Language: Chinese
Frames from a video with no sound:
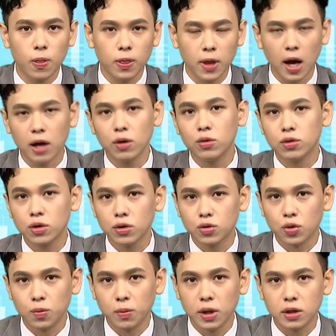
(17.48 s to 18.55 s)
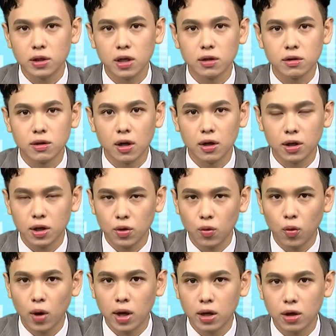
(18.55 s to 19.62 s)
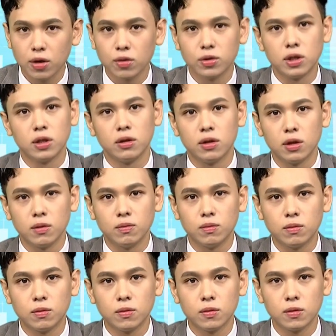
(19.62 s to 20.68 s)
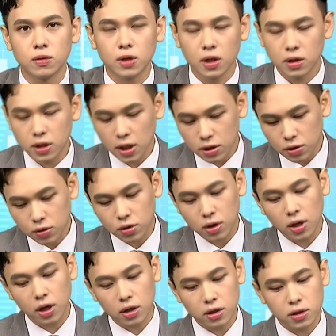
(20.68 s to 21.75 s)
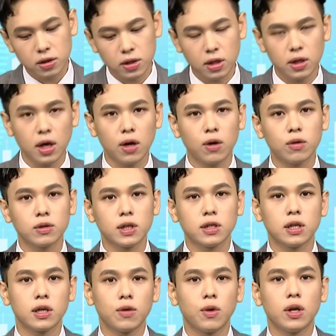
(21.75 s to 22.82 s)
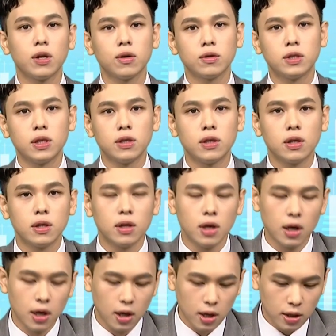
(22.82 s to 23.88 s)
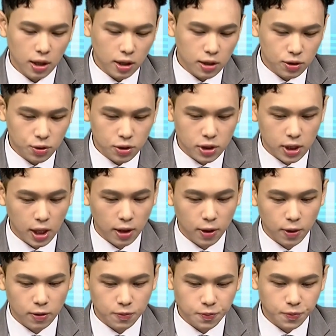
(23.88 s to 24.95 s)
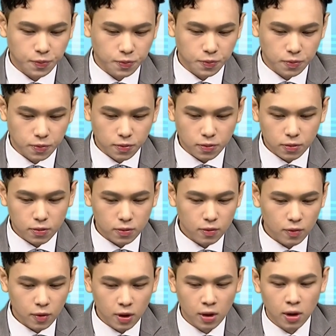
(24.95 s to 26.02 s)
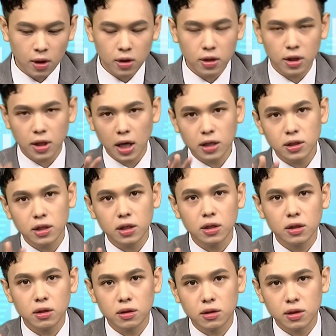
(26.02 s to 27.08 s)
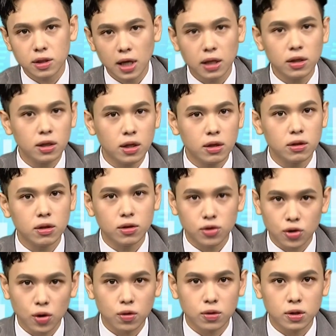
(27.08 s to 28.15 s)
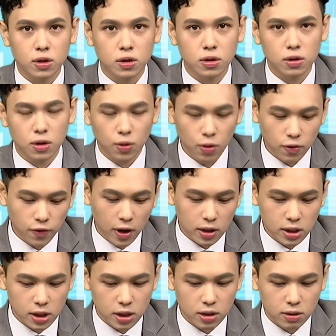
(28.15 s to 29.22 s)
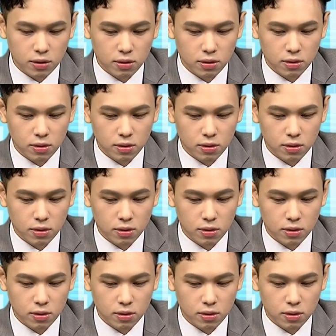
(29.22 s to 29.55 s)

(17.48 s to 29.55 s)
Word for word: 台股就准备站上一万六千点，等一下就肯直接跳空站上一万六千点。那你去想哦，你看这三天的走势，你会发现